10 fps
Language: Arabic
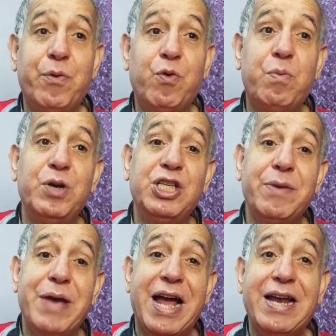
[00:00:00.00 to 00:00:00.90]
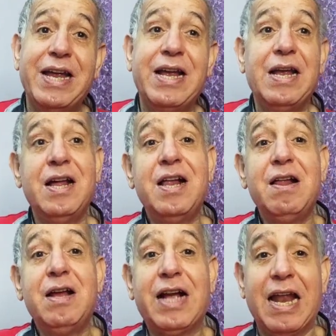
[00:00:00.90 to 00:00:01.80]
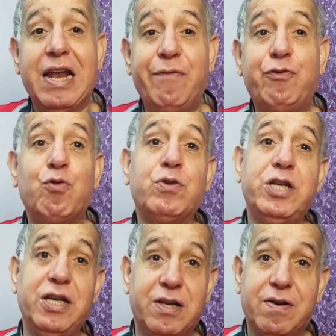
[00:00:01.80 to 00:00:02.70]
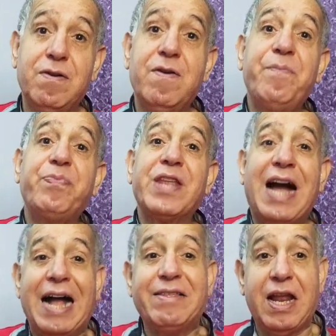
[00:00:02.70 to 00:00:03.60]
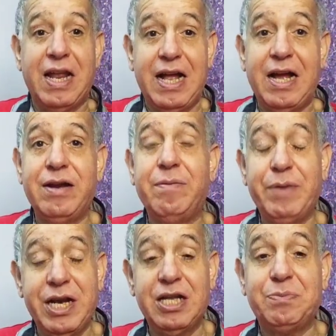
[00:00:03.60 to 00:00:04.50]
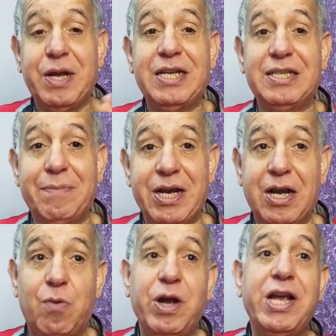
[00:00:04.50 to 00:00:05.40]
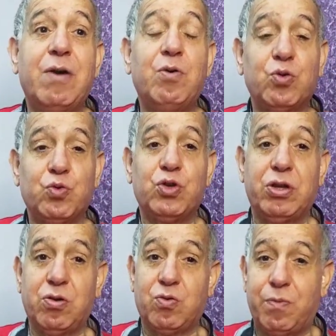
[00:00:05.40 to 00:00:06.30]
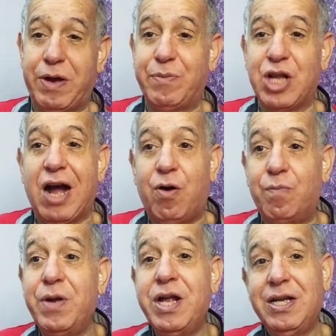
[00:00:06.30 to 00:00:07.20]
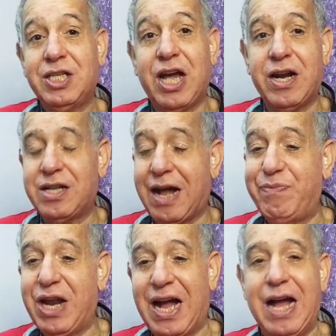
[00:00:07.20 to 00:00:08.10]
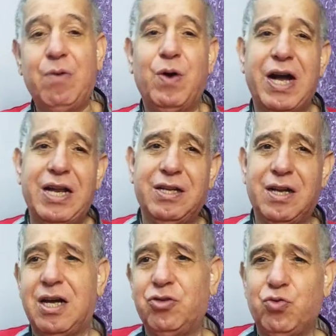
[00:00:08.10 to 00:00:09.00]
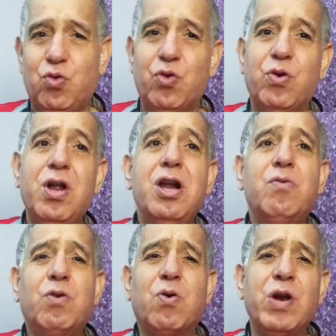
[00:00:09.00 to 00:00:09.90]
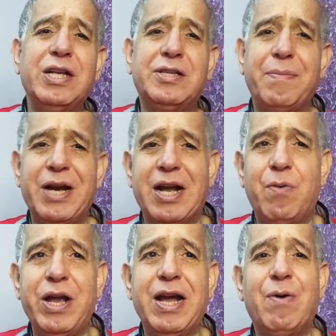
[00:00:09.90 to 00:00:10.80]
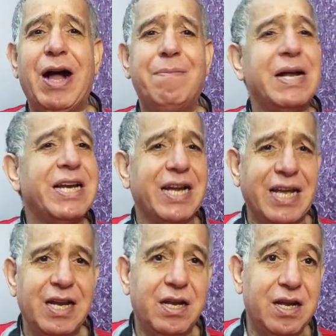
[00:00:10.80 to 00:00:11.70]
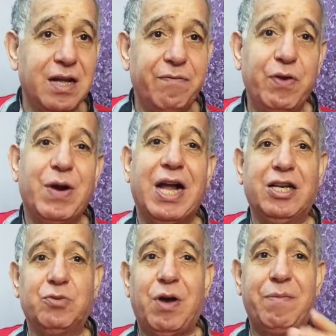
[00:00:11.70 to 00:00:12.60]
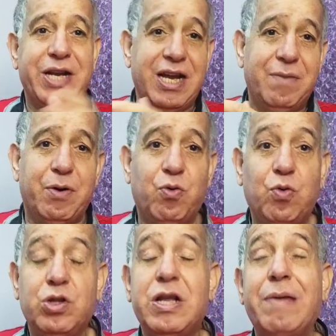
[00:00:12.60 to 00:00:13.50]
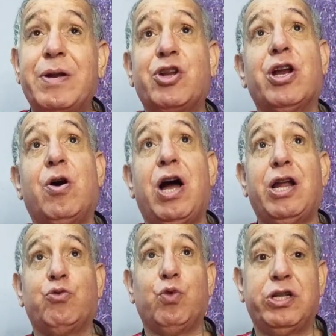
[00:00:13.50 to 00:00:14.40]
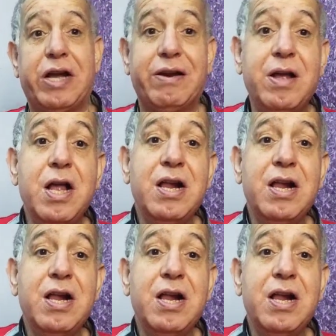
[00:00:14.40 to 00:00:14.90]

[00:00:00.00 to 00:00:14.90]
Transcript: وموسيماني كلفته كتير حتى الان بالنسبه للزملكاويه وخصوصا الكبار بتاعهم زي رضا عبد العال وخالد الغندور وكل الزملكاويه واحمد عيد في واحد اسمه احمد عيد موجود دايما تلاقوه على تويتر